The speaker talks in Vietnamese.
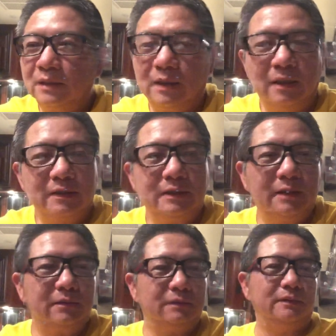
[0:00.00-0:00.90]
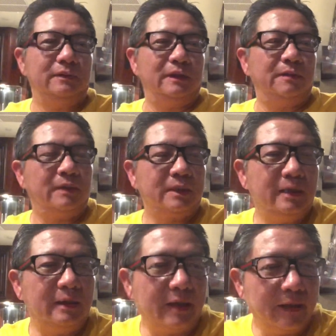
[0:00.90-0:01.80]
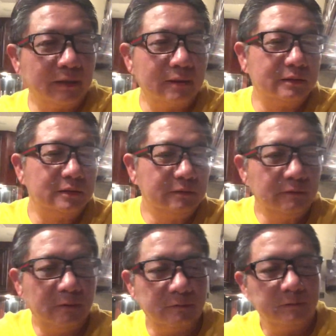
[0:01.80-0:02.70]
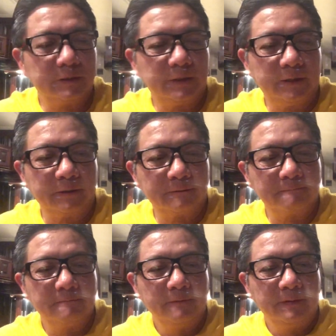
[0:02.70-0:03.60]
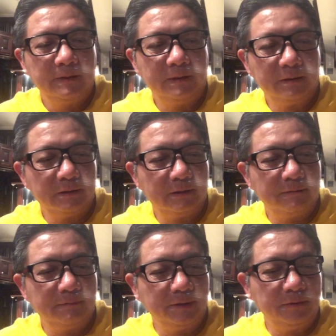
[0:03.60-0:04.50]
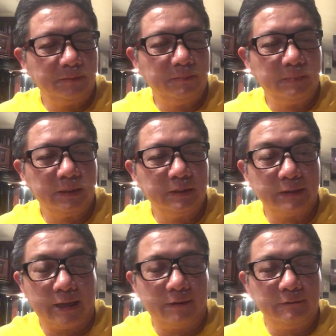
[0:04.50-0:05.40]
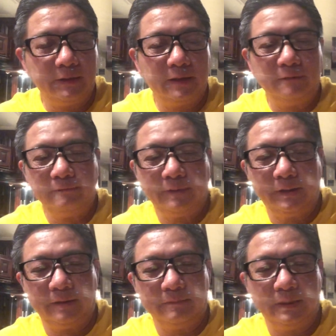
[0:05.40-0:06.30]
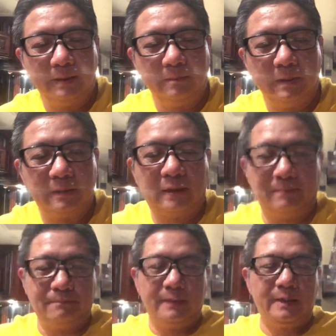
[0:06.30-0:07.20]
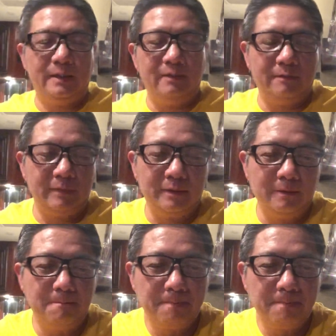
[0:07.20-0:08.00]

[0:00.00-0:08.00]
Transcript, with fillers: ờ, xưng tôi là phật di lạc là sư phụ kiệt nhất là mấy mấy người tạo vậy đó, phe bên mà tập cái gì mà